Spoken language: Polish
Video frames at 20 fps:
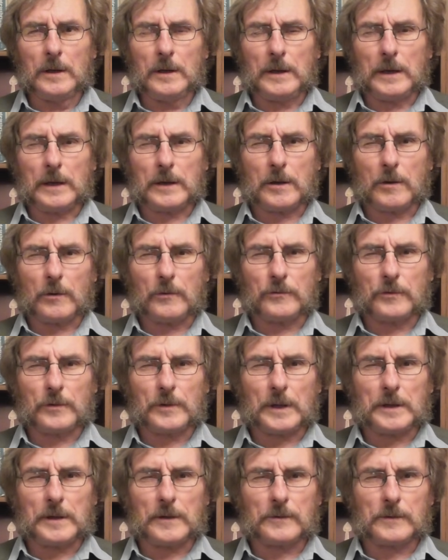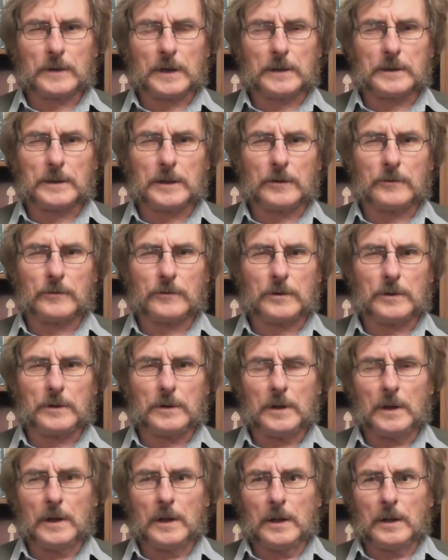jakiegoś czytania z
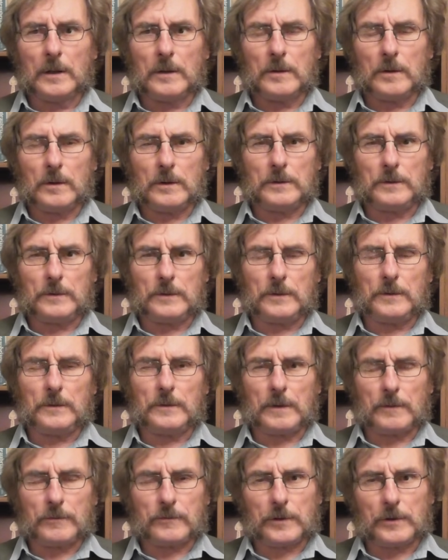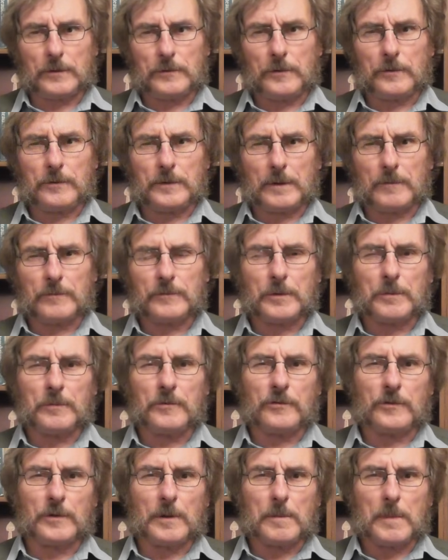karteczki, no i, i zawsze gdzieś tam w czymś
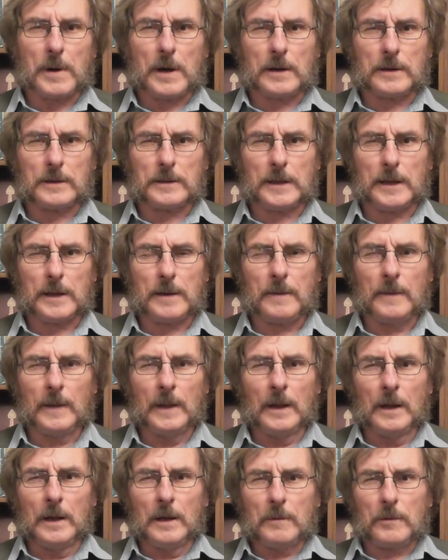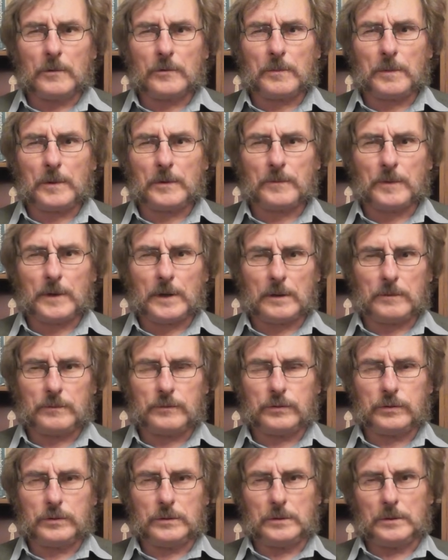się machnę. Proszę Państwa,
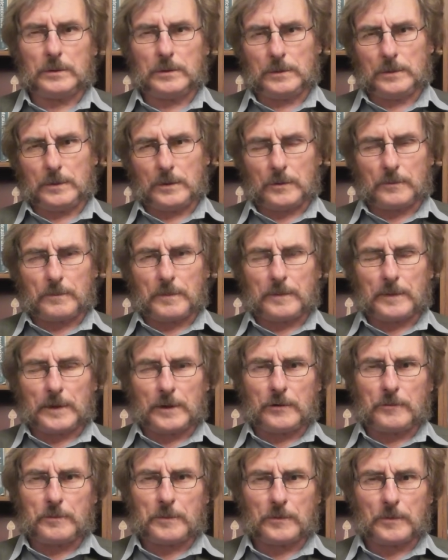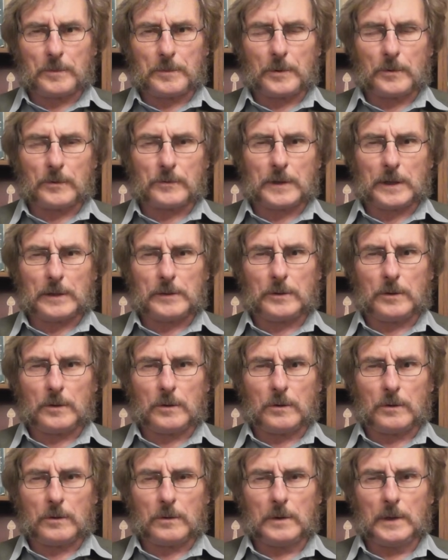rozmawialiśmy sobie ostatnio
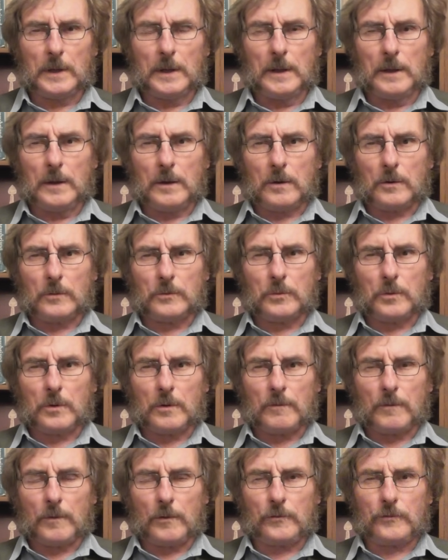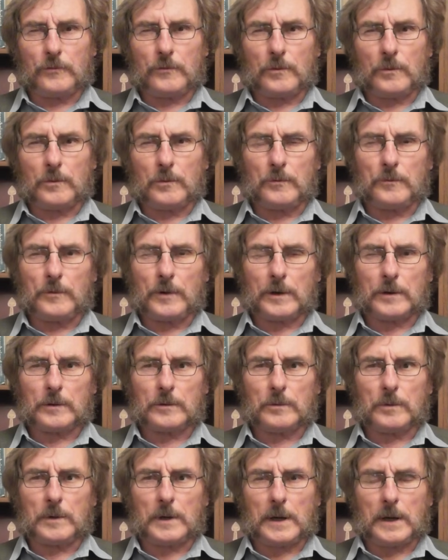o, o duchowości, o ludziach
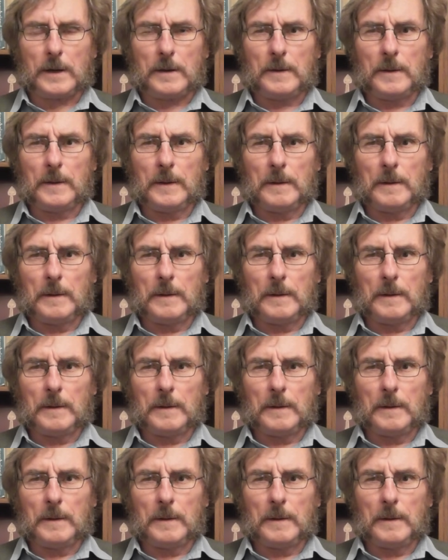ducha.